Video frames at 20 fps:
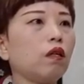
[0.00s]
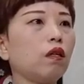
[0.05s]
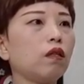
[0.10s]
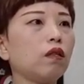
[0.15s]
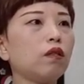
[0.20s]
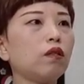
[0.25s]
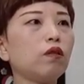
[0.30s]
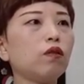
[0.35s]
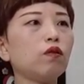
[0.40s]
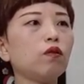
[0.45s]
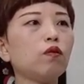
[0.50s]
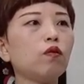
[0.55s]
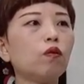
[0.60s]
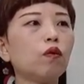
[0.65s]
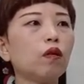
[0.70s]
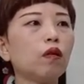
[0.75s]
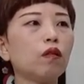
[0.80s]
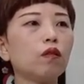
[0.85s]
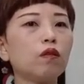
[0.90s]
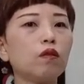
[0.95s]
一応
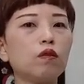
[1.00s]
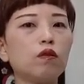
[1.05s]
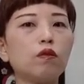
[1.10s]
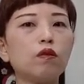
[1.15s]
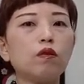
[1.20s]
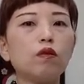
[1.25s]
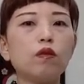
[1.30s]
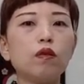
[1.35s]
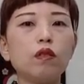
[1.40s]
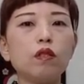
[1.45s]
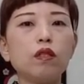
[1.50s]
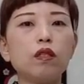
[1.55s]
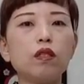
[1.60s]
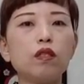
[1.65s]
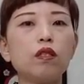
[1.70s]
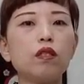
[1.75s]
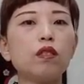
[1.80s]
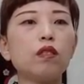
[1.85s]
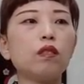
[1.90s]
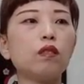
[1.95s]
5月11
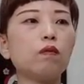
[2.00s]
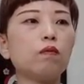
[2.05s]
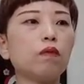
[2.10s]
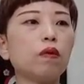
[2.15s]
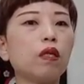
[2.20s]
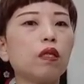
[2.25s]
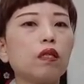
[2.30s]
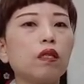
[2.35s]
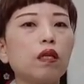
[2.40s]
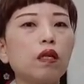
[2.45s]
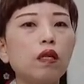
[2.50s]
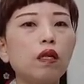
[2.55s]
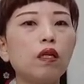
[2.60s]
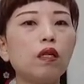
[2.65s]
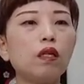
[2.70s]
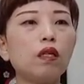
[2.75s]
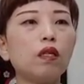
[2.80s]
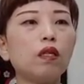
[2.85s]
日まで、